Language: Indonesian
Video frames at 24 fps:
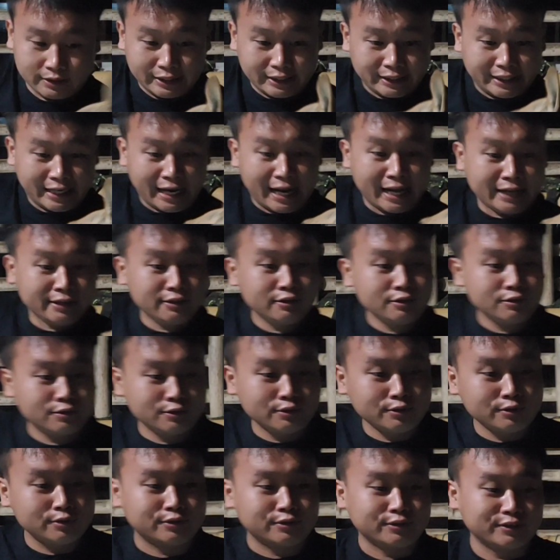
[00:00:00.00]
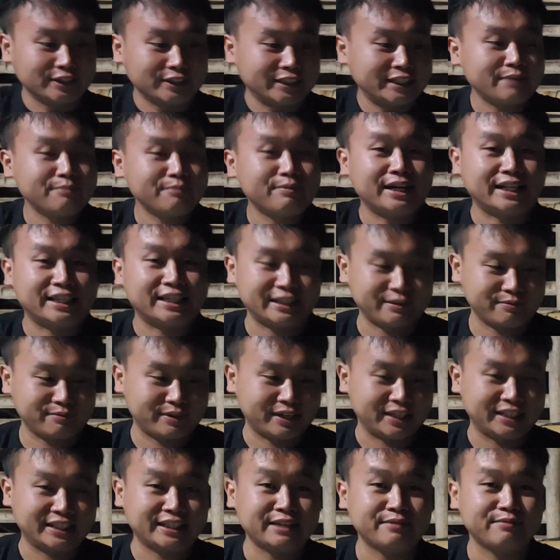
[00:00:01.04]
jangan dulu sabar
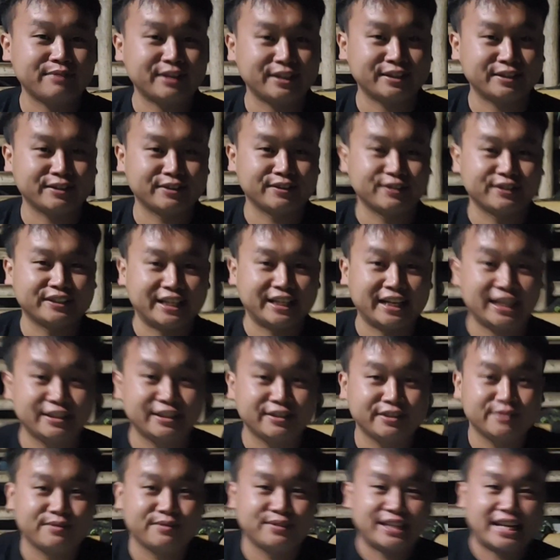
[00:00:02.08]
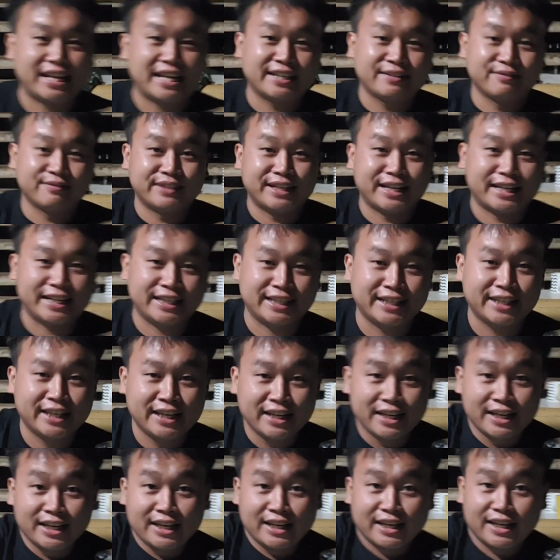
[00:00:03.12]
sabar sabar dulu jangan dulu menarik
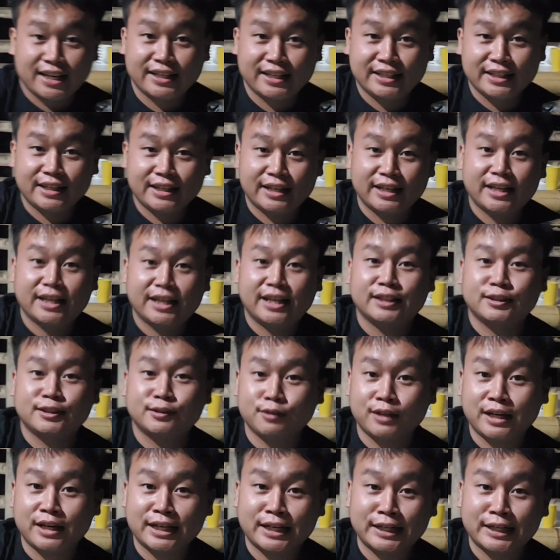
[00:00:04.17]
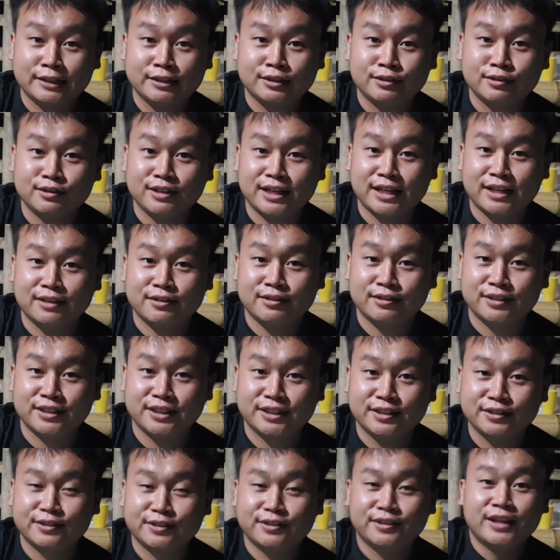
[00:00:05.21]
ada ah, dia suka itu lagu
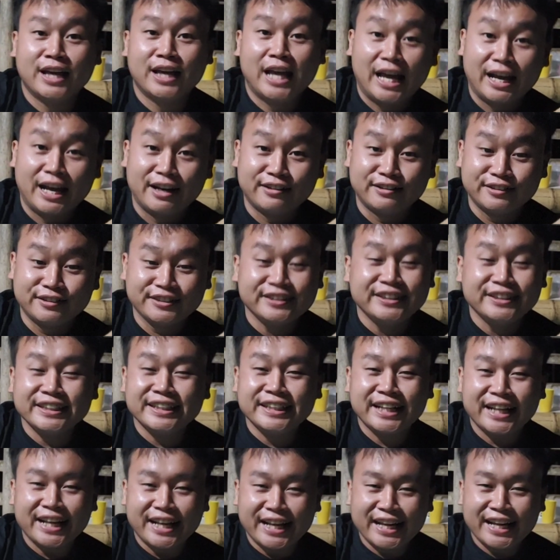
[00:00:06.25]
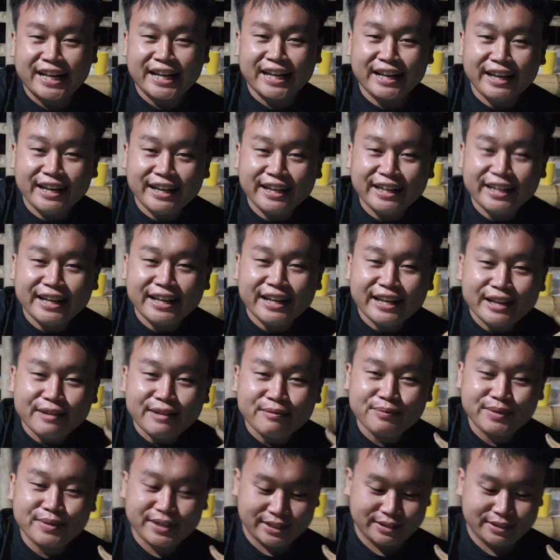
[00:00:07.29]
itu unta
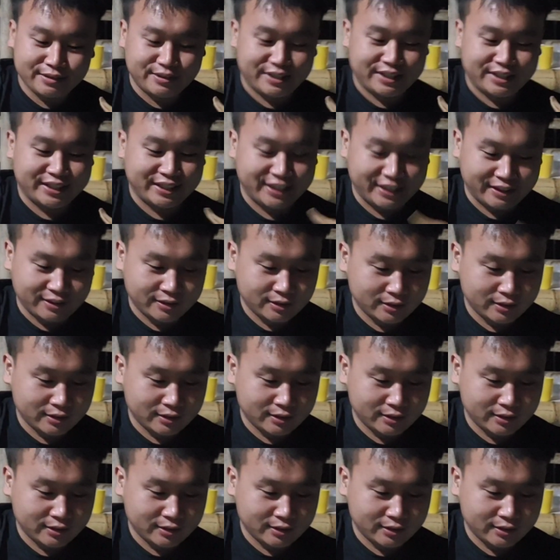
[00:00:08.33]
apa dia bilang